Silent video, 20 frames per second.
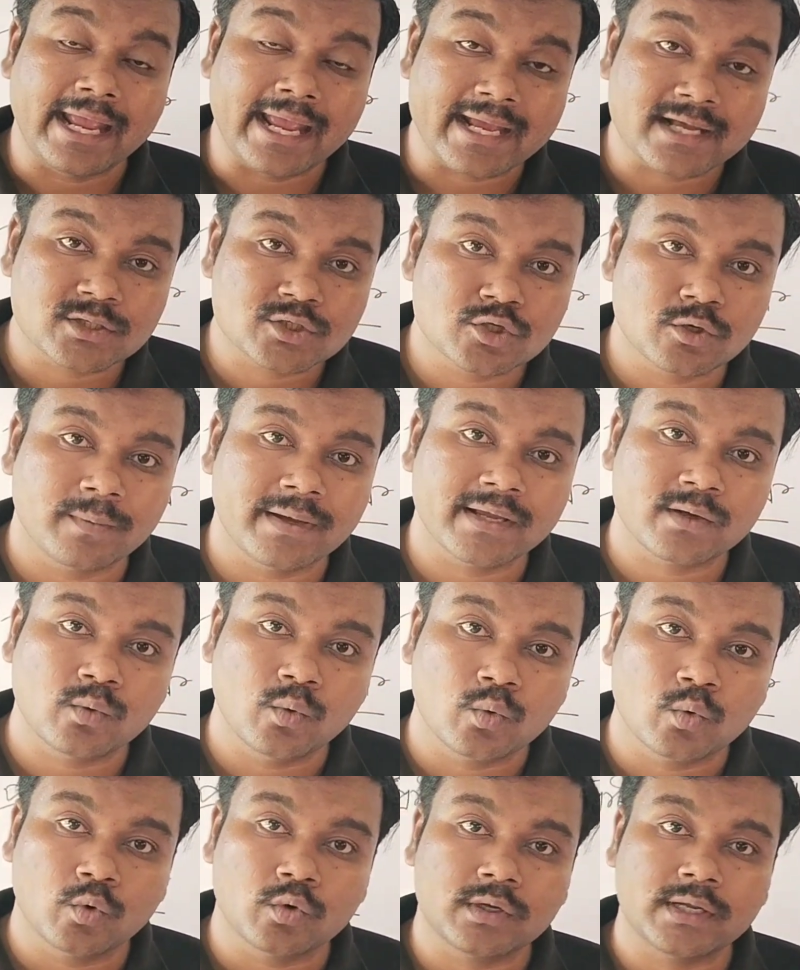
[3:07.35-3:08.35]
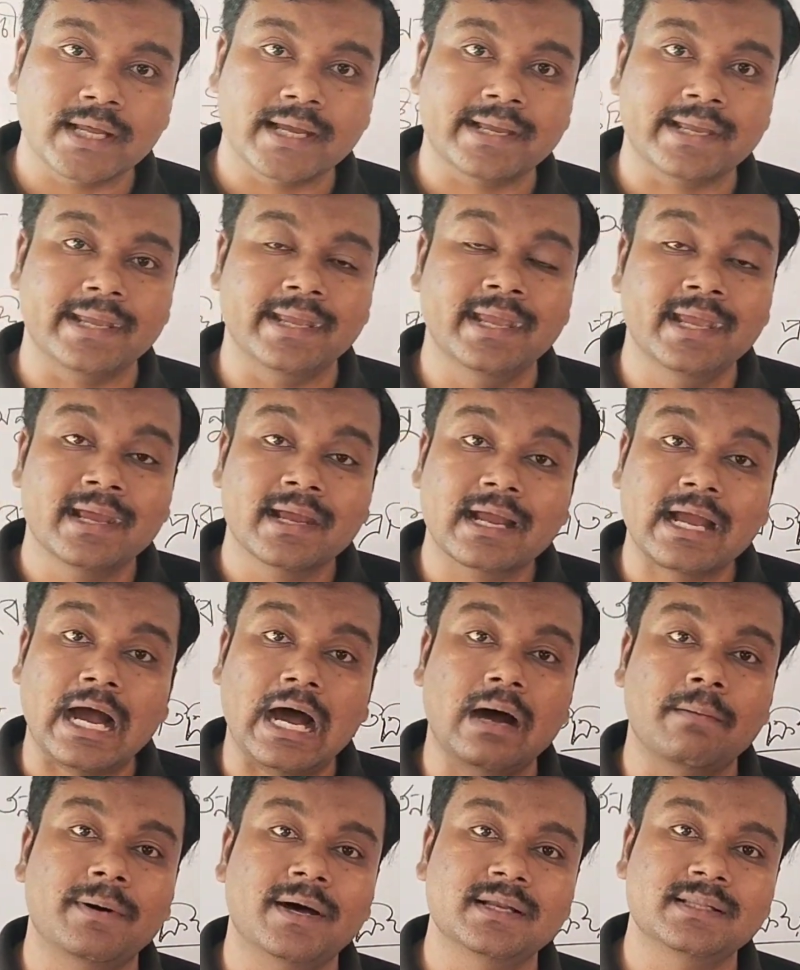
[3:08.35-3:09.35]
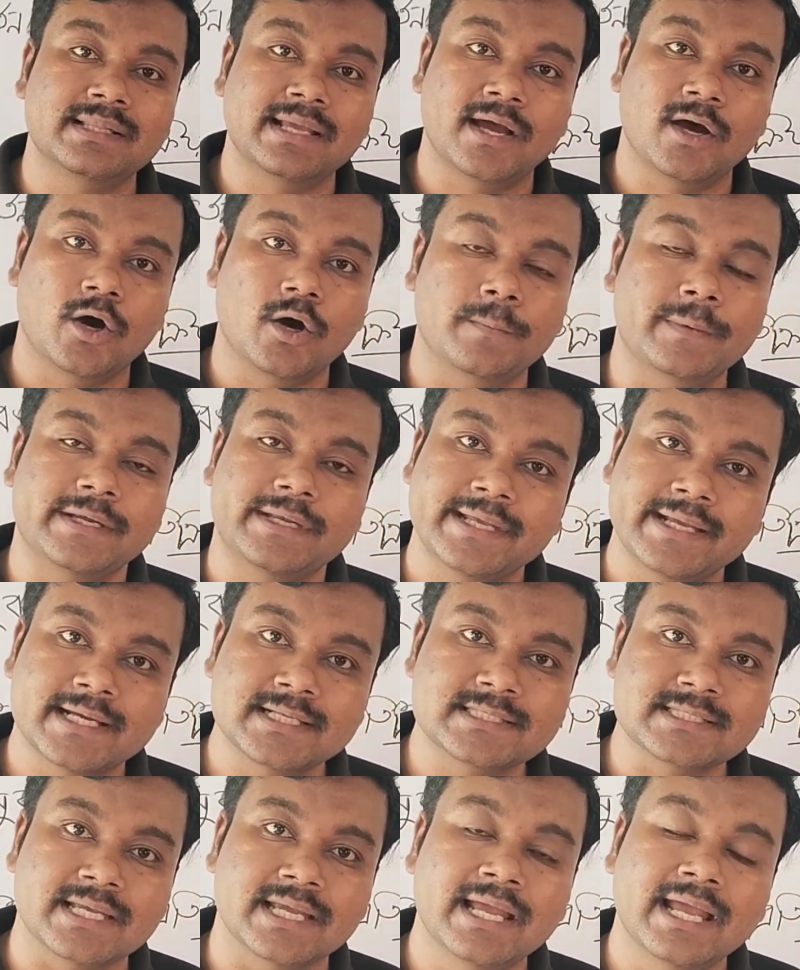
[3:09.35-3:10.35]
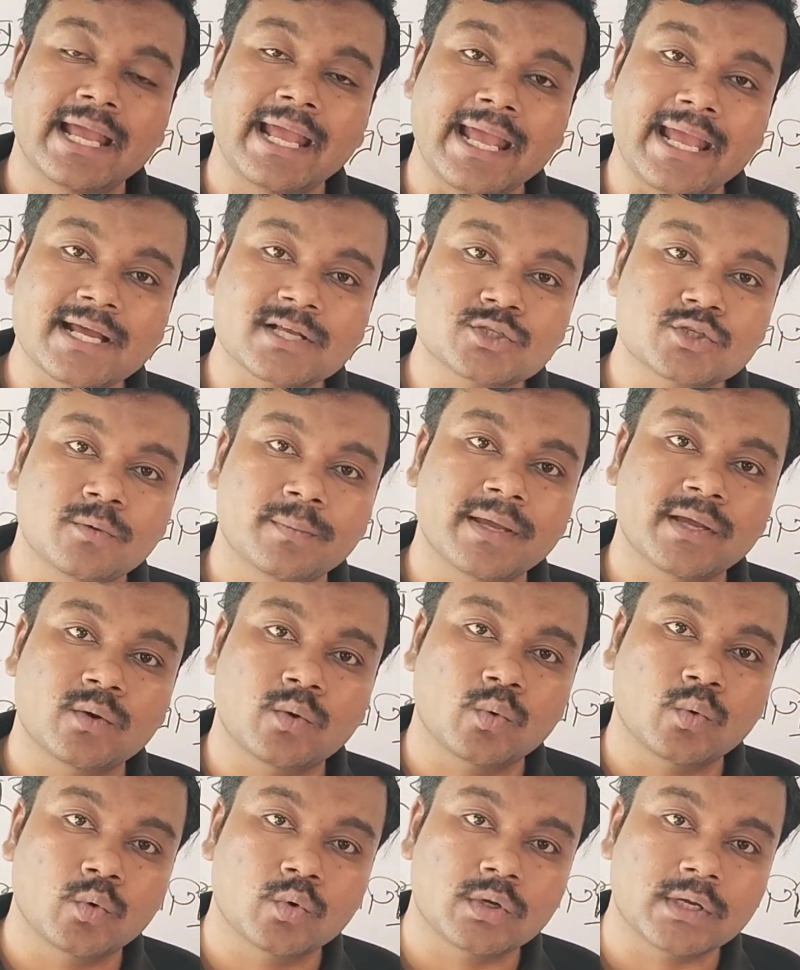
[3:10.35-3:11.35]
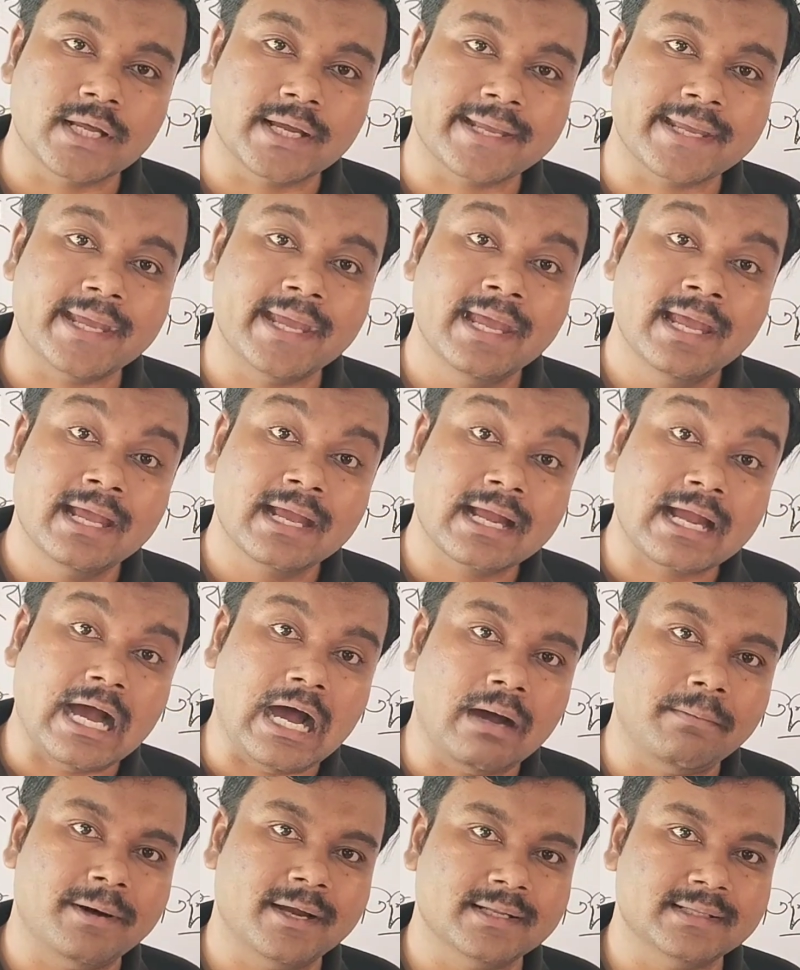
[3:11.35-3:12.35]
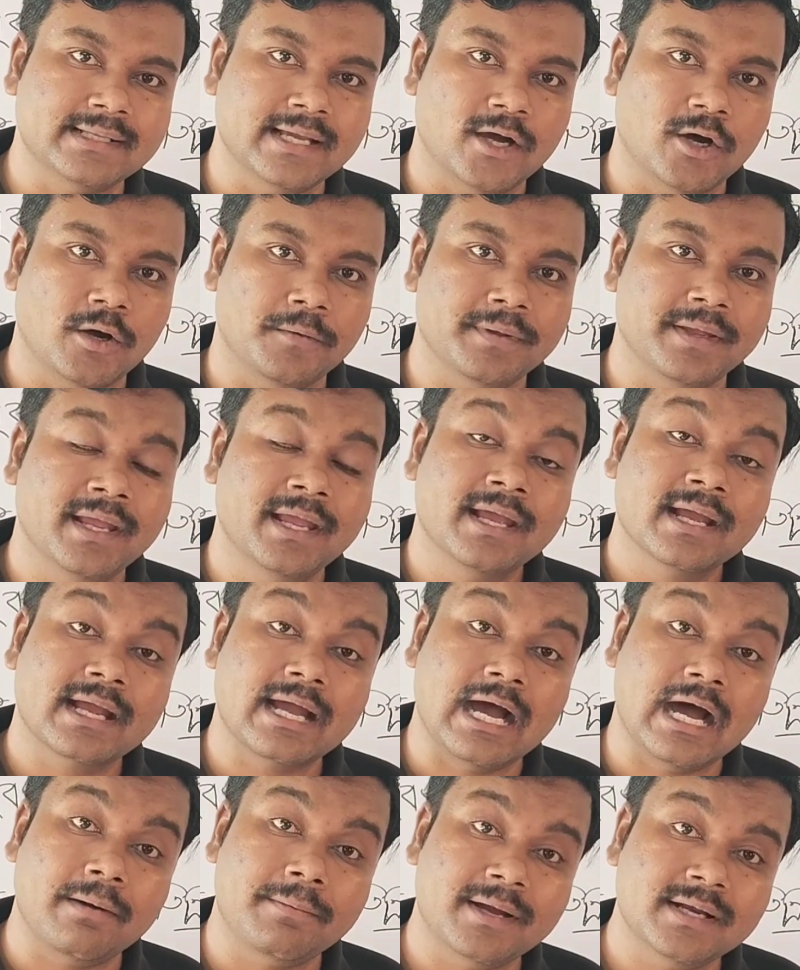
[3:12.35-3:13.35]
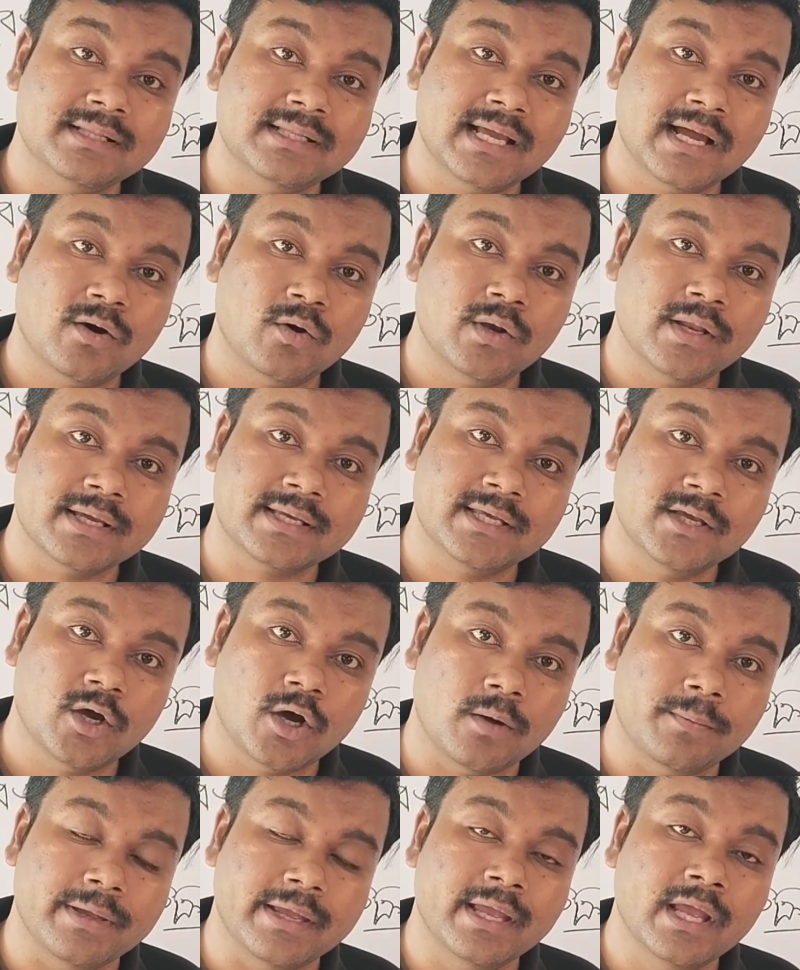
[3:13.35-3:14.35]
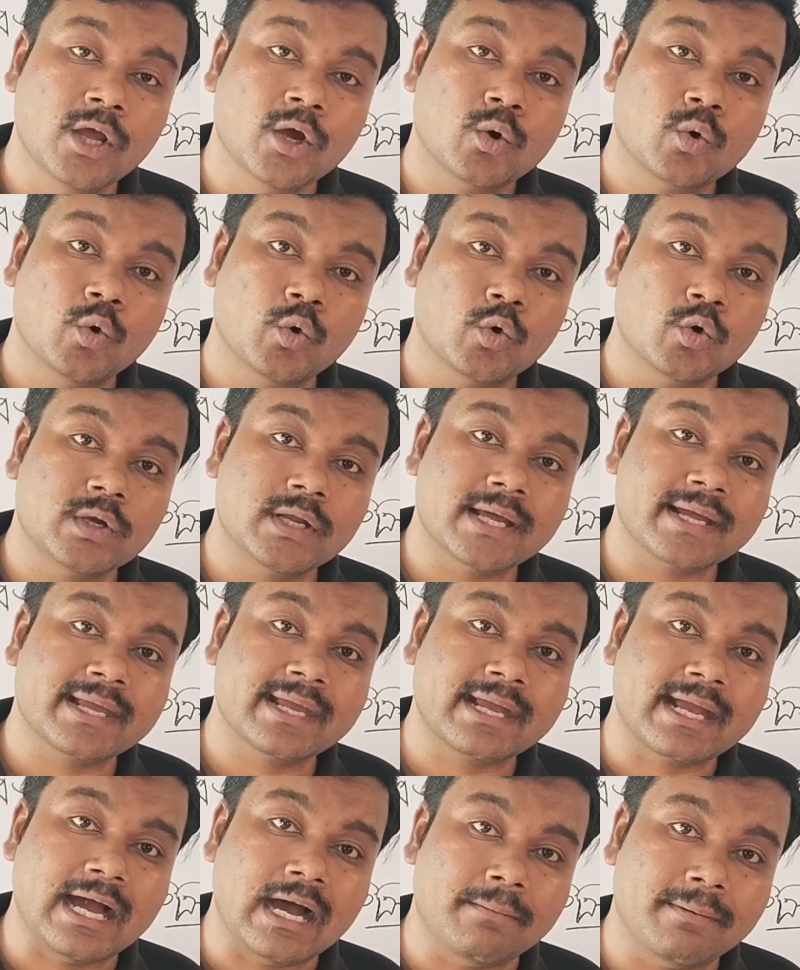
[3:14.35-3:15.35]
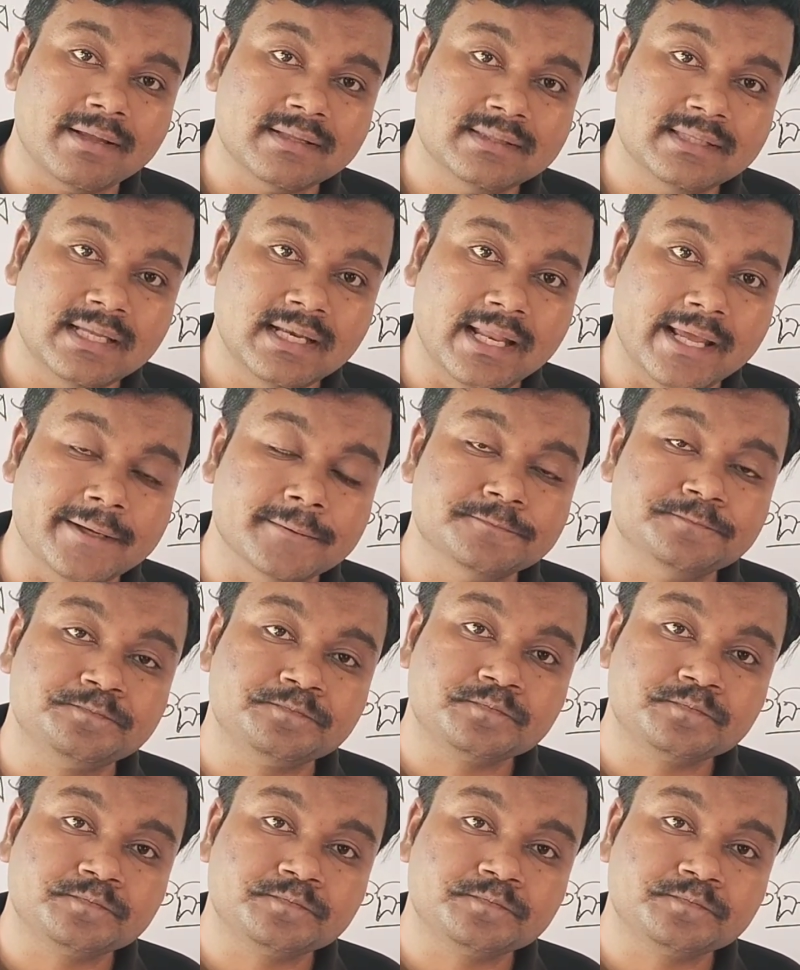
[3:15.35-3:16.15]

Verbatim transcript: এক সময় কুকুরটাকে খাবার দেয়া হবে ঠিক আছে এক সময় কুকুরটাকে খাবার দেয়া হবে খাবার দেয়া হলে কি হবে কুকুরটাকে খাবার দিলে